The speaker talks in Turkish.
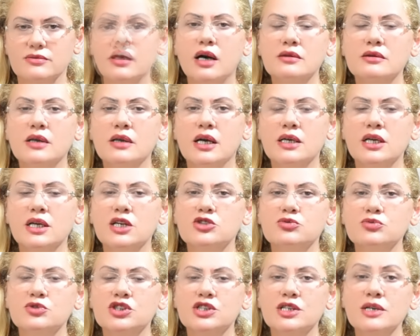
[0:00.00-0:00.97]
Hatta
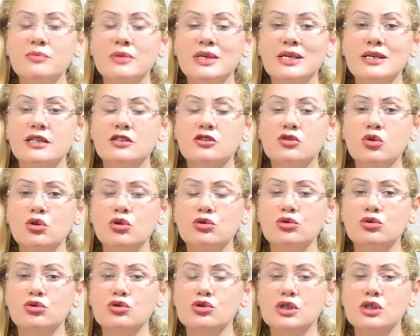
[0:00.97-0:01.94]
geçmişte birlikte
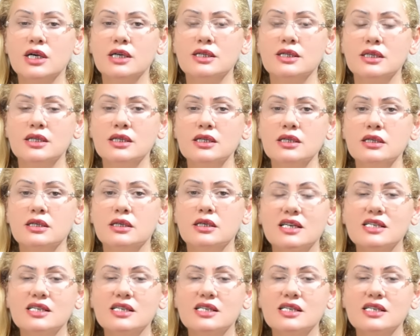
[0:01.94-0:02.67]
olduğunuz kadını